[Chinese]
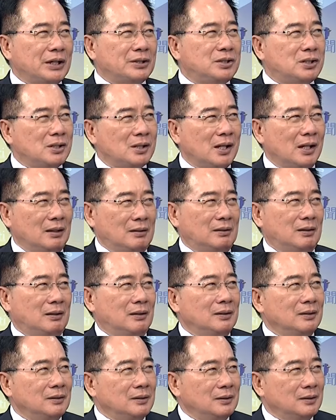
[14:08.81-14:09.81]
经验的
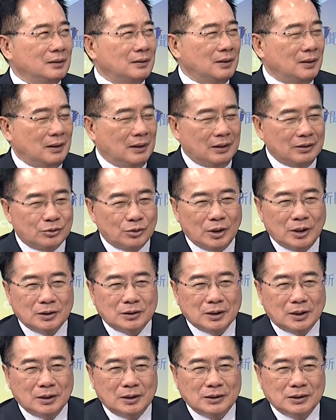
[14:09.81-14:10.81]
啊，所以
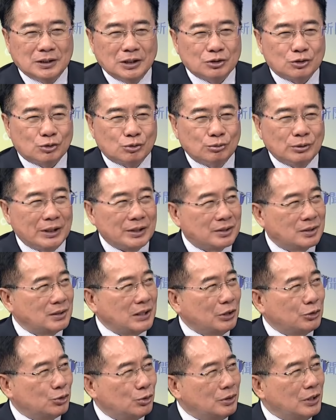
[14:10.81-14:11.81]
这个以前苏联时
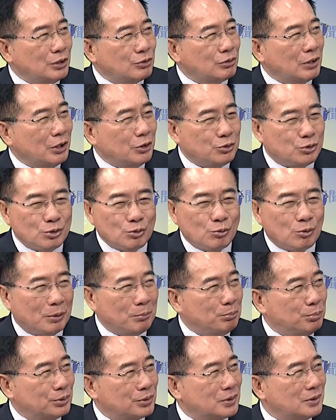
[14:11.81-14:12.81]
代训练出来的军官
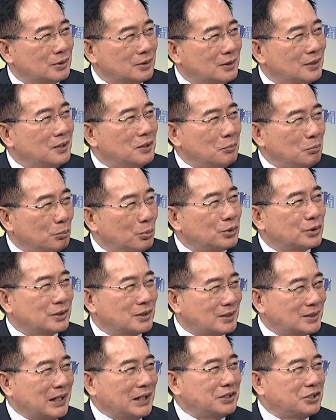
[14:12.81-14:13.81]
不是不是
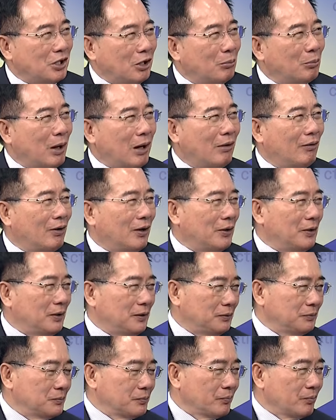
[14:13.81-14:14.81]
三脚猫啊。
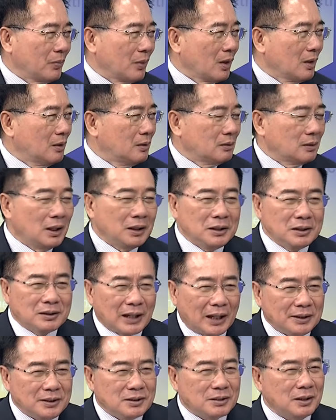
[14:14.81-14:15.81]
是，那你
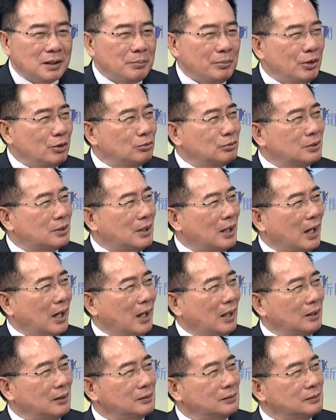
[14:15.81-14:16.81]
打以色列没有问题
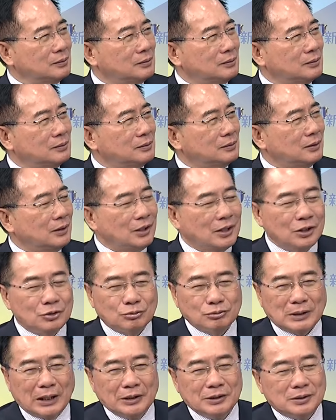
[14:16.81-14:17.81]
啊？嗯，你可以
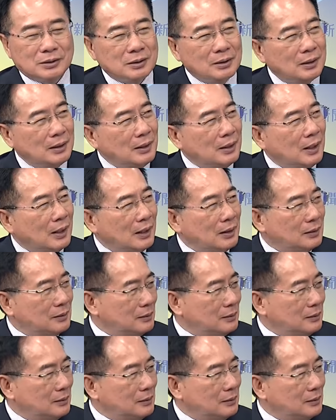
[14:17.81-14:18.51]
阻挡以色列啊？